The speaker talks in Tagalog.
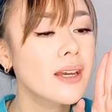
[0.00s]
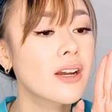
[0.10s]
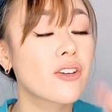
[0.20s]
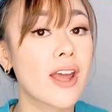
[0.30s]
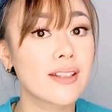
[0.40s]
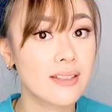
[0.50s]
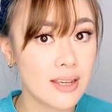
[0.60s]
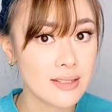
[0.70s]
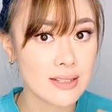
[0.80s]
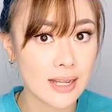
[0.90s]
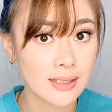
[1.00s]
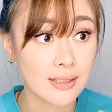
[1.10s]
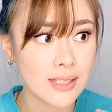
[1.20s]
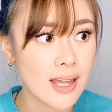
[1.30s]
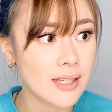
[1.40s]
red days natin,
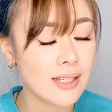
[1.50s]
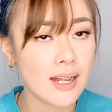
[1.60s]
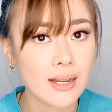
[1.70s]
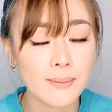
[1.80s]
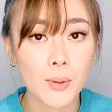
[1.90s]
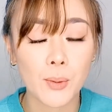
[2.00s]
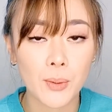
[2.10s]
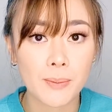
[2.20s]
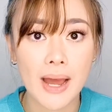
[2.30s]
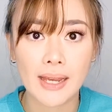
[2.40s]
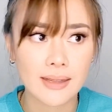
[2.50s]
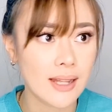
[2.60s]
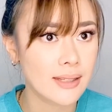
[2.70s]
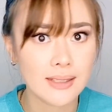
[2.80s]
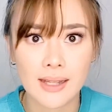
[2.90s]
hindi natin alam kung bakit
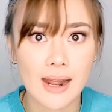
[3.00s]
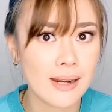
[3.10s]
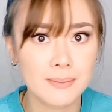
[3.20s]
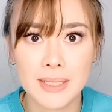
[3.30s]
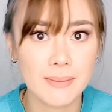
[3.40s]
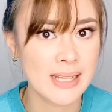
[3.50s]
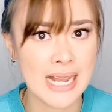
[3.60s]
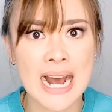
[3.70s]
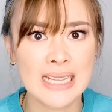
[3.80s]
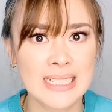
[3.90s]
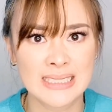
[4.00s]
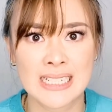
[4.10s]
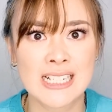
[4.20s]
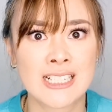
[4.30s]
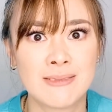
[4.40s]
natin nararamdaman lahat ng
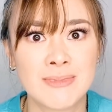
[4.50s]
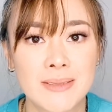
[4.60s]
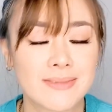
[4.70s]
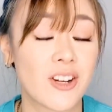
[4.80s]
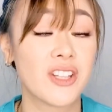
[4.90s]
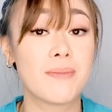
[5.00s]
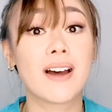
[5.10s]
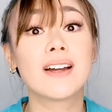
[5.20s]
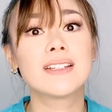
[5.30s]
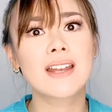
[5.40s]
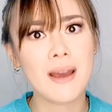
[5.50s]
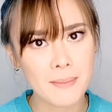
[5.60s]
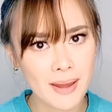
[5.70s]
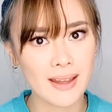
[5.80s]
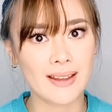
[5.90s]
nararamdaman. O, di ba? Ang drama.